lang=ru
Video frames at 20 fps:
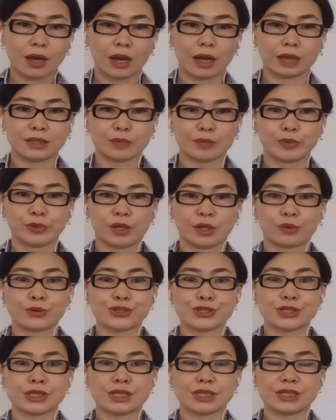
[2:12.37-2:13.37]
это была
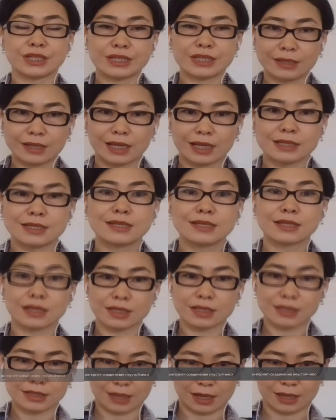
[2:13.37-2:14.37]
очень сильная
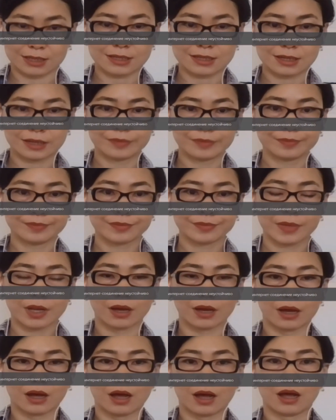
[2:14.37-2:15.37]
дискредитация
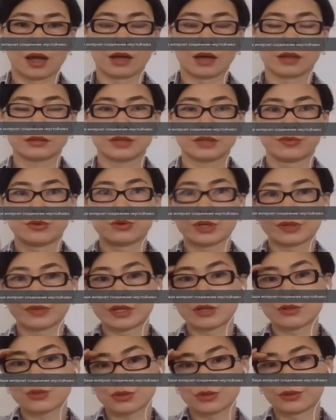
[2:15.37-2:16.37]
э, а, того
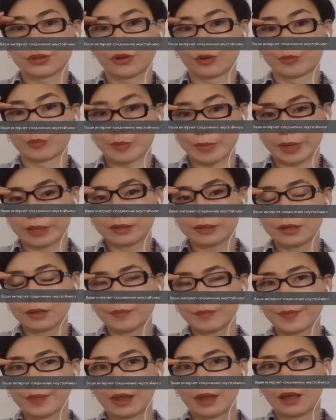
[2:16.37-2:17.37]
революционного
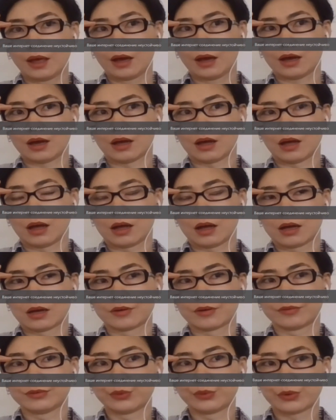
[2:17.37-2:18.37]
момента э,
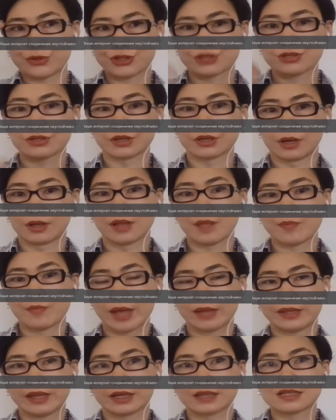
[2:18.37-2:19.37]
в ночь э, на
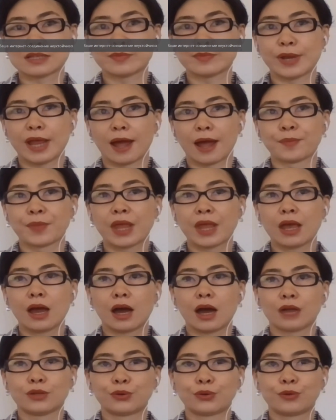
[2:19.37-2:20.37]
5 октября.
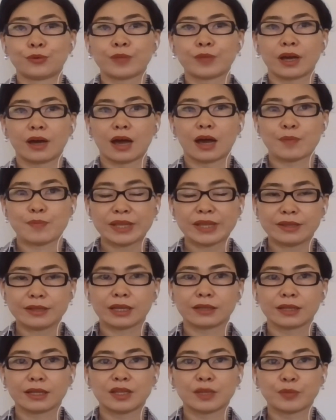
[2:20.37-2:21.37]
Но э,
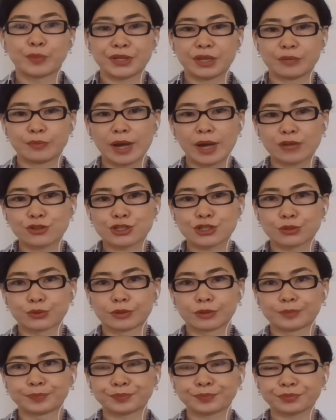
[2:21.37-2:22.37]
опять-таки надо понимать, что,